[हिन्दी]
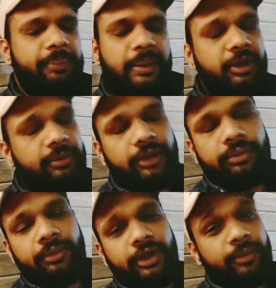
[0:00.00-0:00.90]
पब्लिक
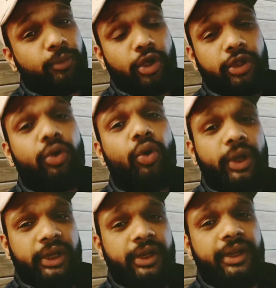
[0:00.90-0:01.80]
प्लेस में मेरे से ब्लॉगिंग
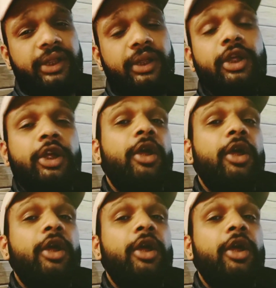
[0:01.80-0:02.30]
हो ही नहीं रही है